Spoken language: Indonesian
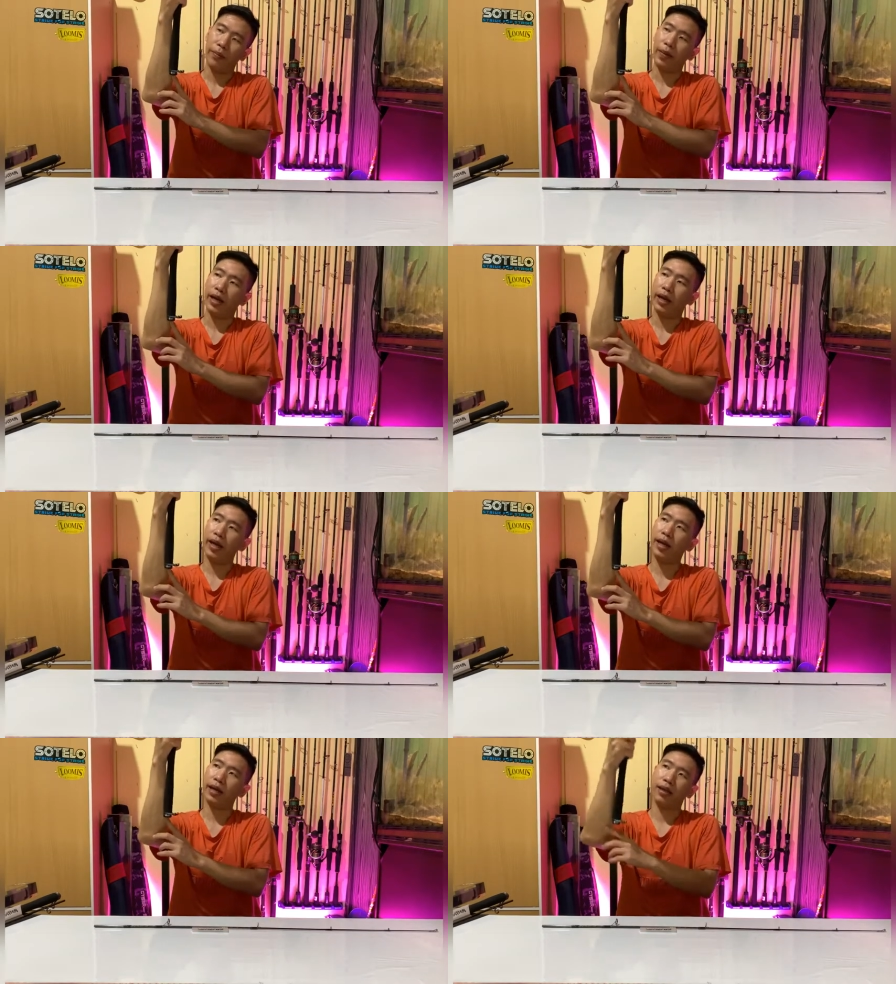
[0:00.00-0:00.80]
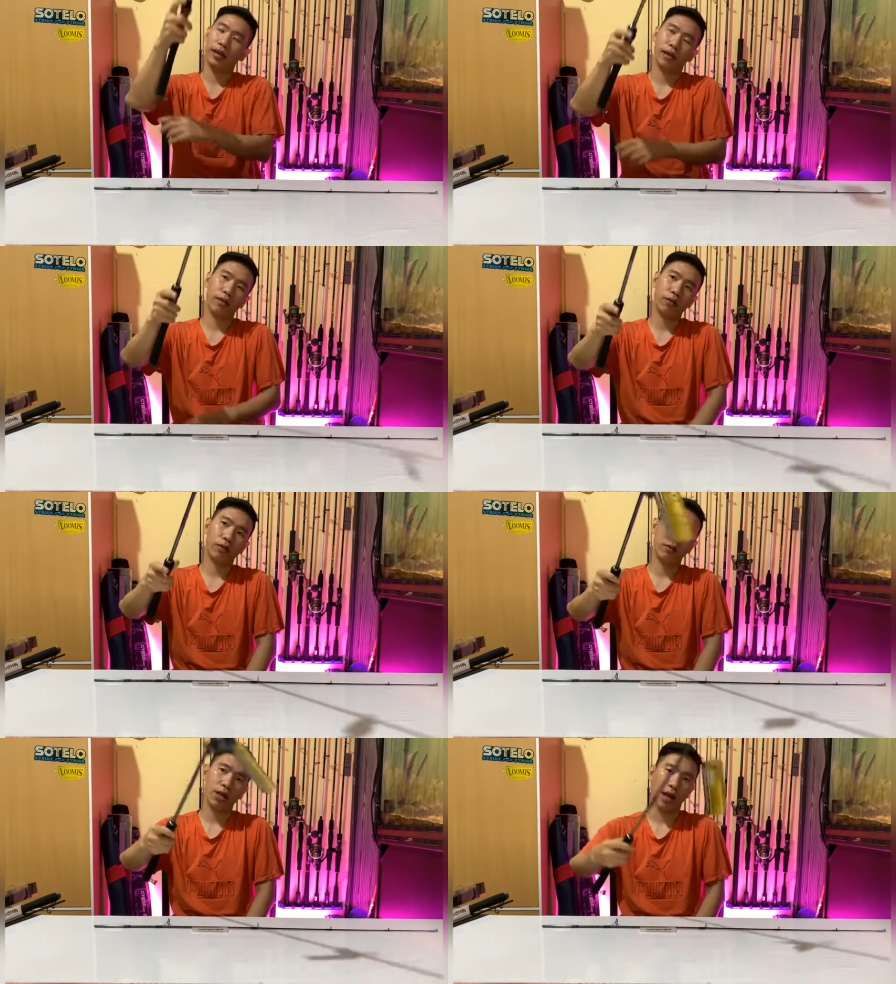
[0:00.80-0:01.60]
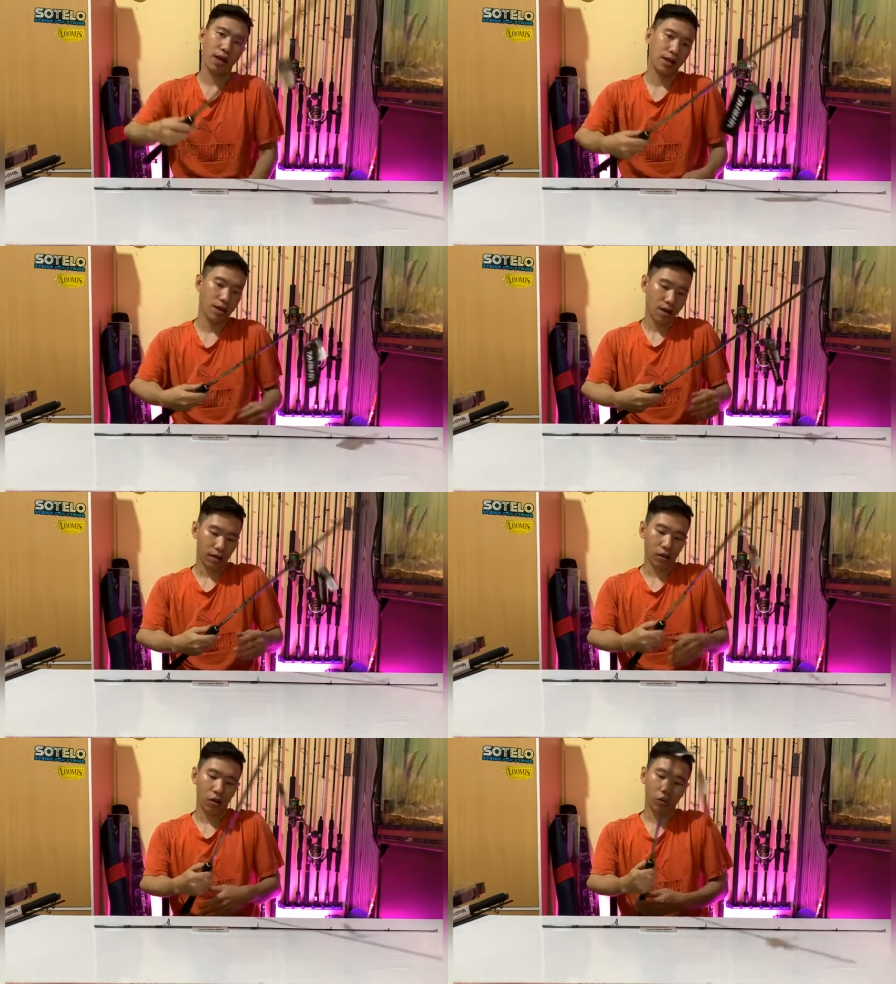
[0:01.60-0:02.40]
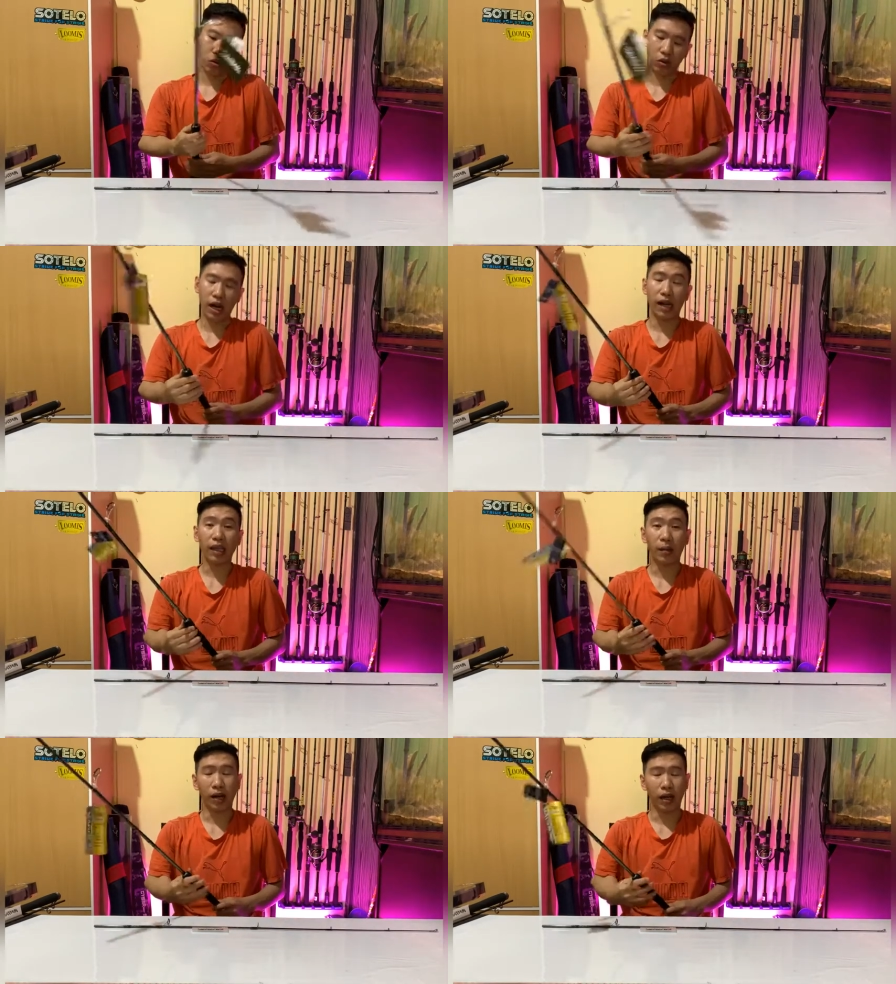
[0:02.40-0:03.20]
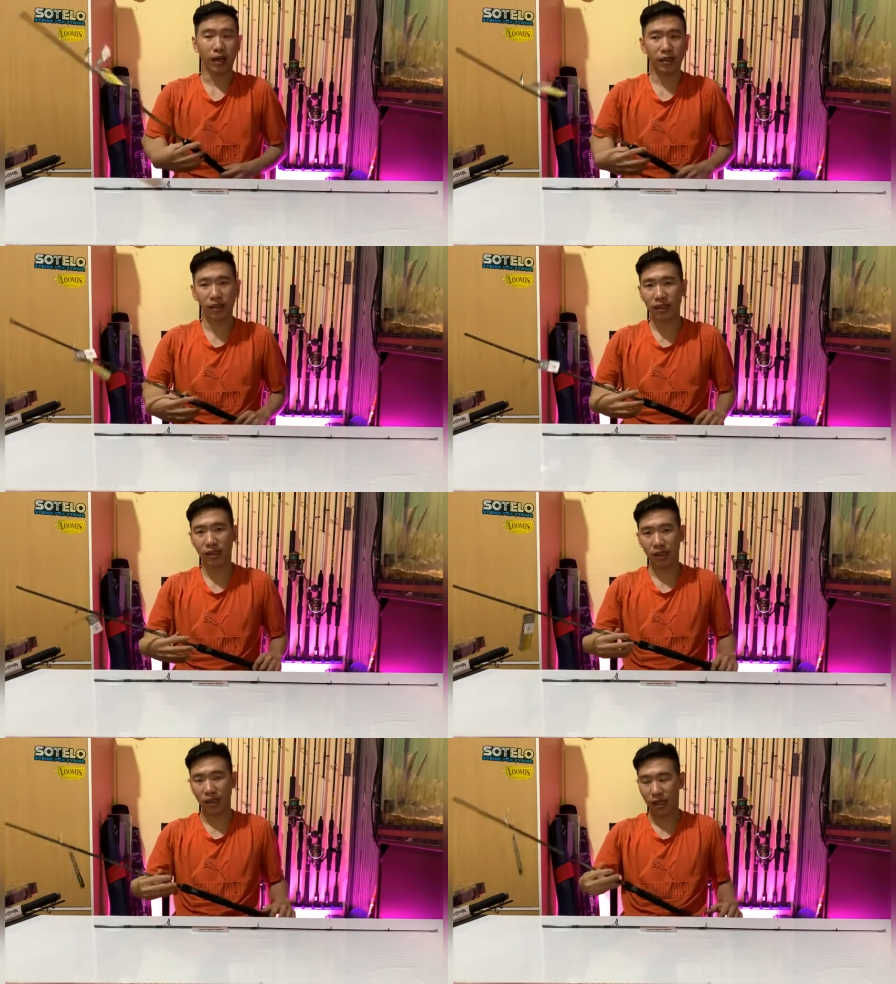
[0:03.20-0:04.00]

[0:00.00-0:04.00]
pendek itu ya kalau untuk galatama lele sih